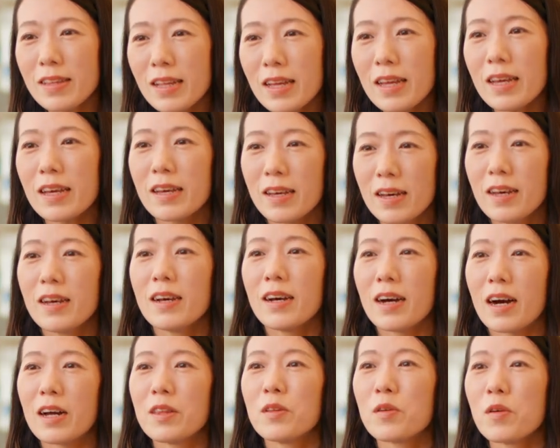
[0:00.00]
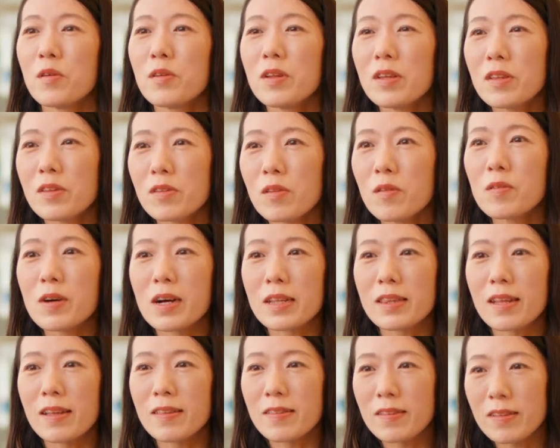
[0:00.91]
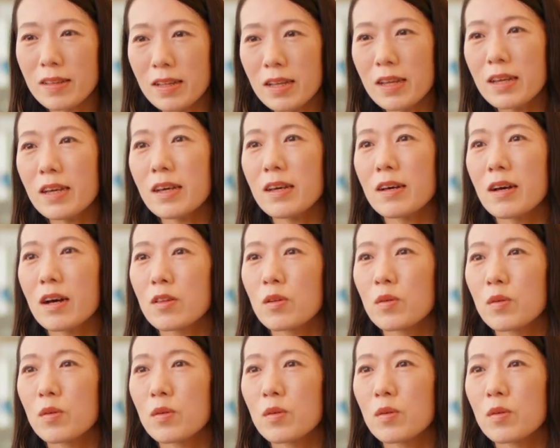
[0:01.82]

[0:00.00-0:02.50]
で寄り添う形で